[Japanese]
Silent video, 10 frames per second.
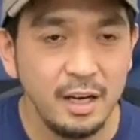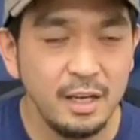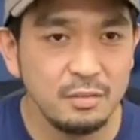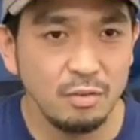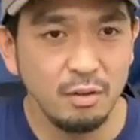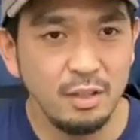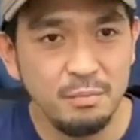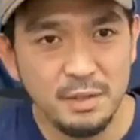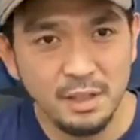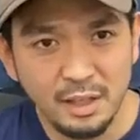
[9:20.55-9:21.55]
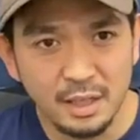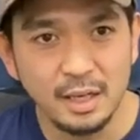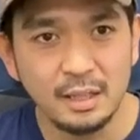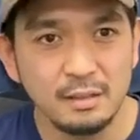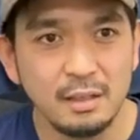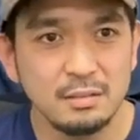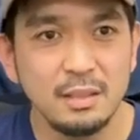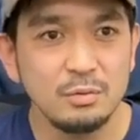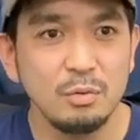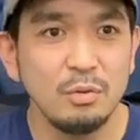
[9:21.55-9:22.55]
なんかその意味合いがたく
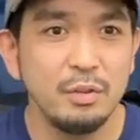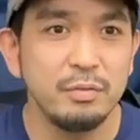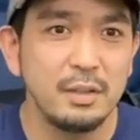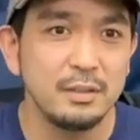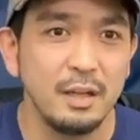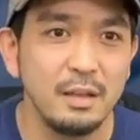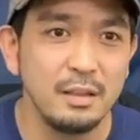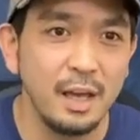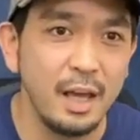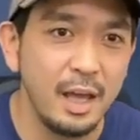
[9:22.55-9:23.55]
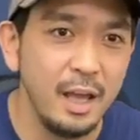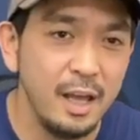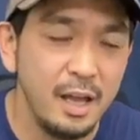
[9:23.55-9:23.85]
さんそこに付加されて、